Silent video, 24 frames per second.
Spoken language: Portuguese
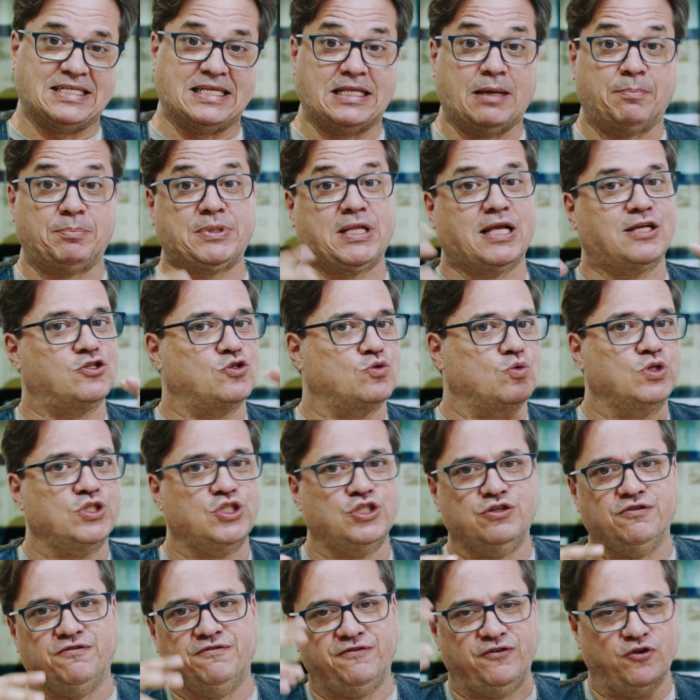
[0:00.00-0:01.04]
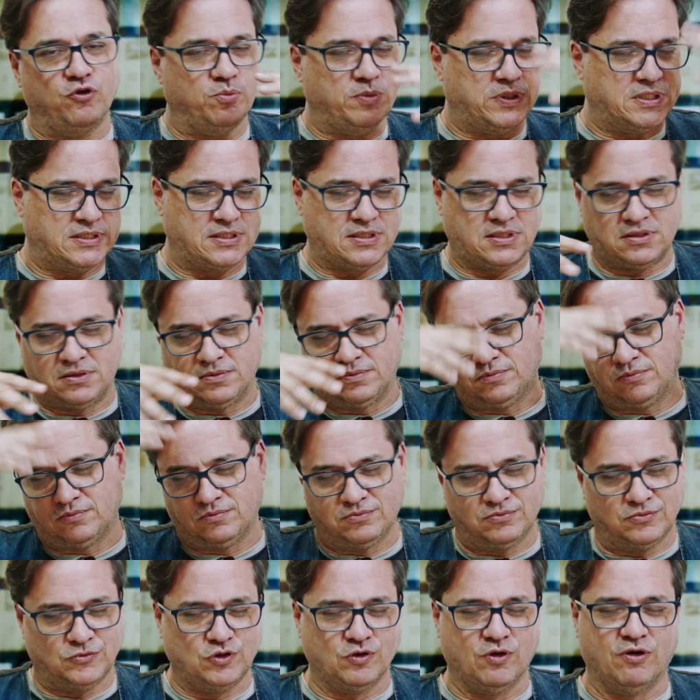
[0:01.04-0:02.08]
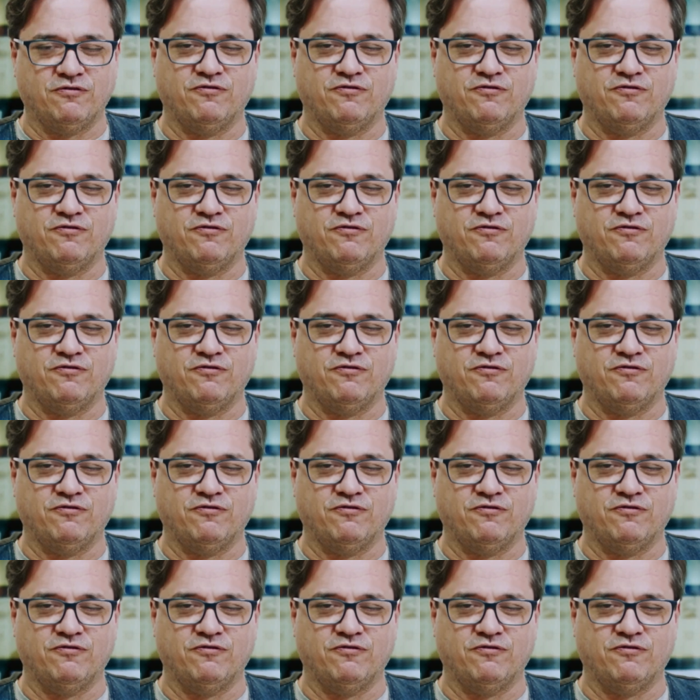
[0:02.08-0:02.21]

adaptações de filmes de uma